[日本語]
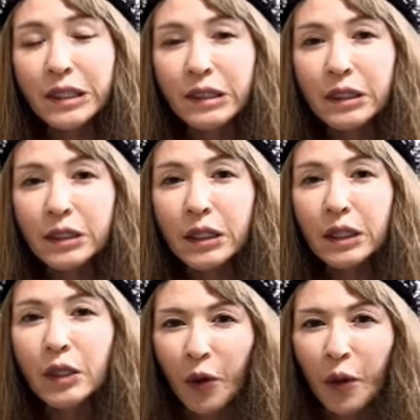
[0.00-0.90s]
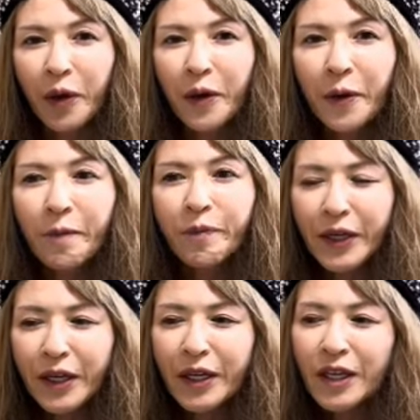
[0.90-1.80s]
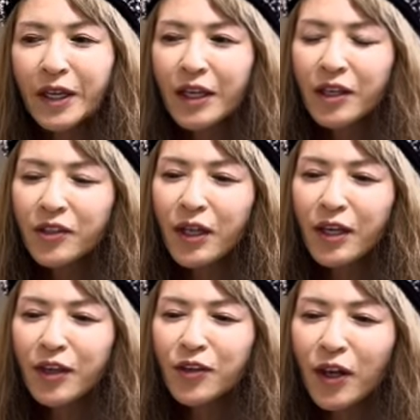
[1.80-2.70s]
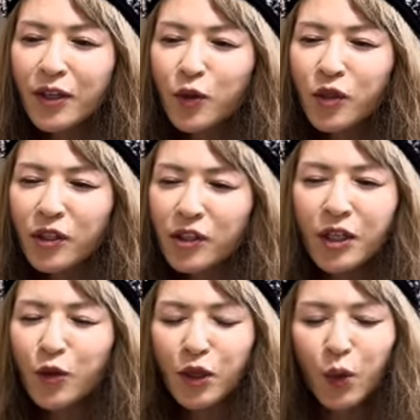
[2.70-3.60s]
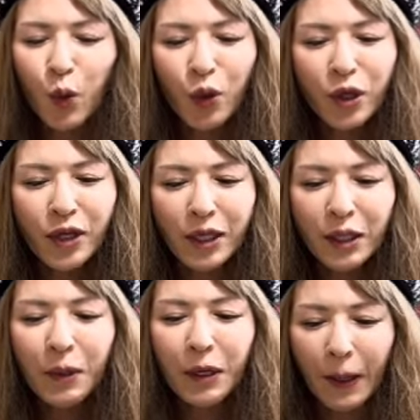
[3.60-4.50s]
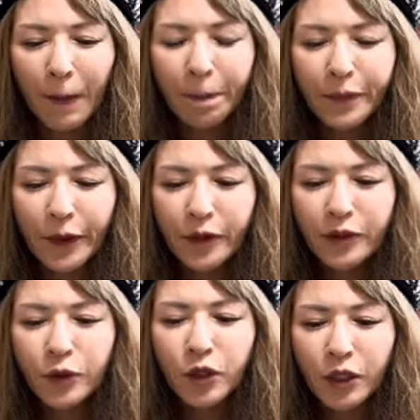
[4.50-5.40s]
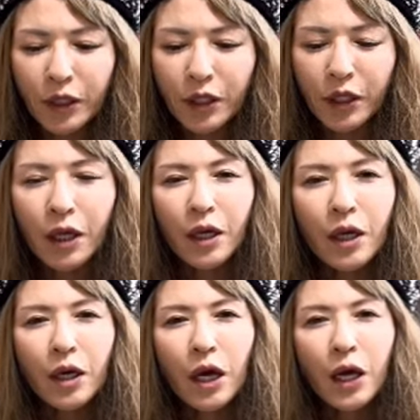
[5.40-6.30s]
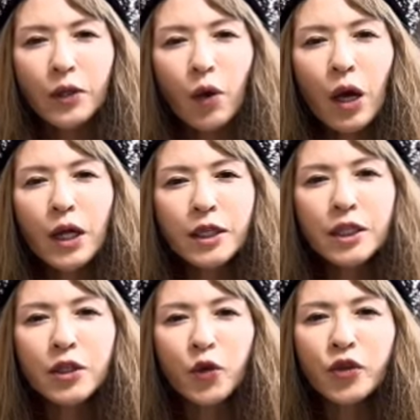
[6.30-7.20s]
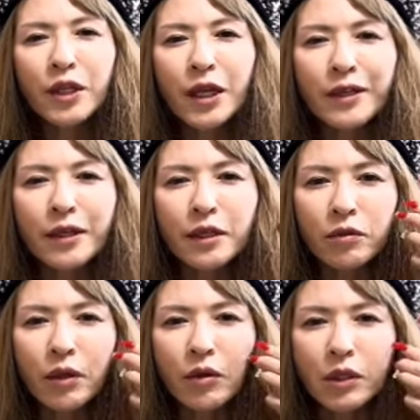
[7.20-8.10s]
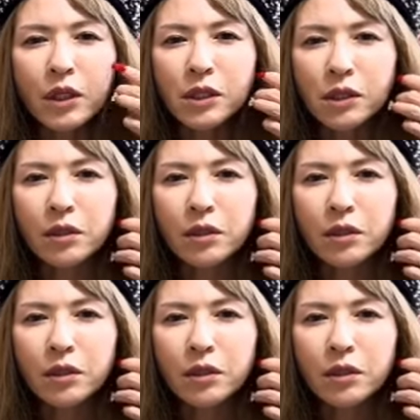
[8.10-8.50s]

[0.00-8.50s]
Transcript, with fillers: 跡金星なのよ。で、先月会った時に違う違う、今月頭か、会った時に、あの、歯に気をつけなねって言ったの私。